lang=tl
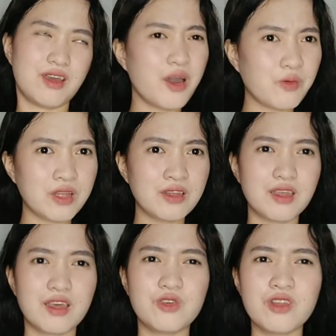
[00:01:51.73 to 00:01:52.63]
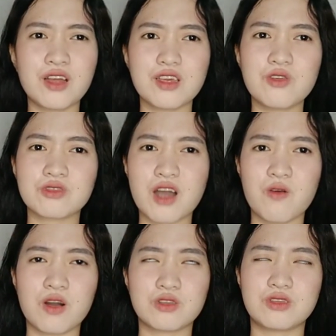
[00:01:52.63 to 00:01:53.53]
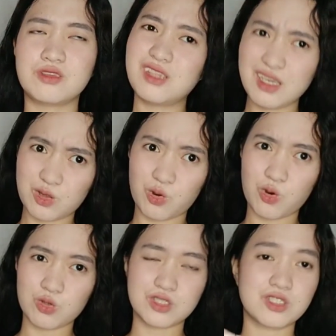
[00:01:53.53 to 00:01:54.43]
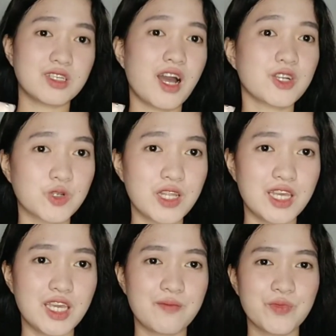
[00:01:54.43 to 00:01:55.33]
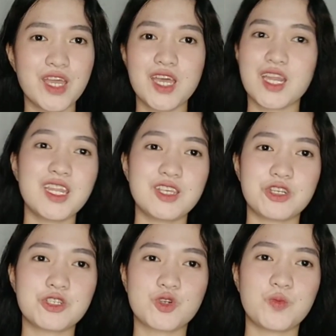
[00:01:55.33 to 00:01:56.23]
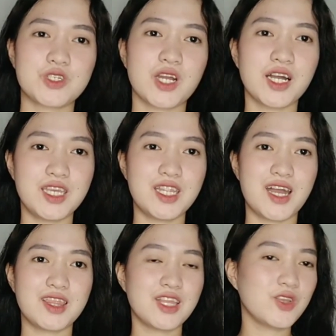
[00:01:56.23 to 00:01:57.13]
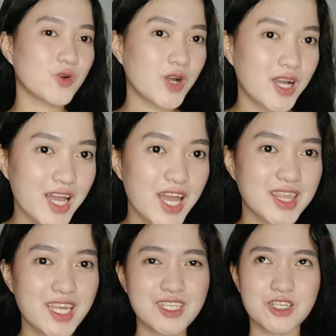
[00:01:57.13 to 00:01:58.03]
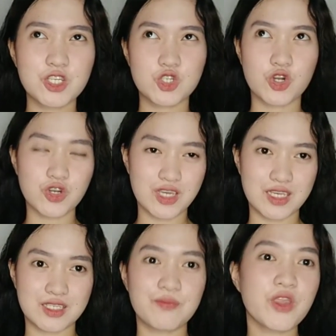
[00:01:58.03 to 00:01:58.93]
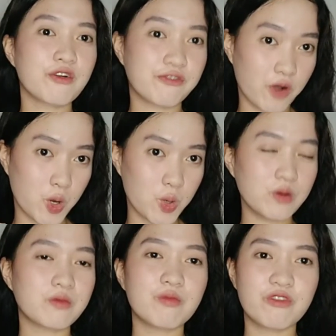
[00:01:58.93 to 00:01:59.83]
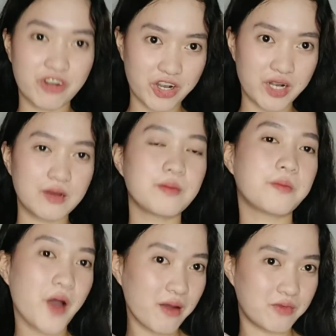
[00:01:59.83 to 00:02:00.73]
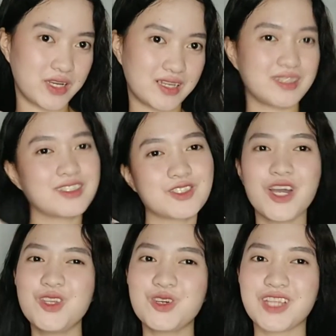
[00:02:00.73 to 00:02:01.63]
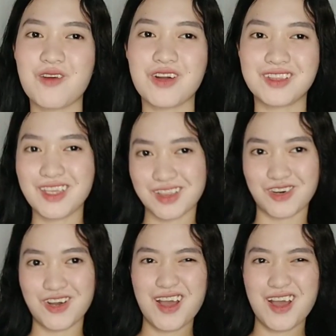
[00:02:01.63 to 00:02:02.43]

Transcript: Ewan, yun ata yung tawag dito. Actually, re-research ko pa siya kanina and then yung na-research ko is faux fur fabric. So, ayun yung tawag dito.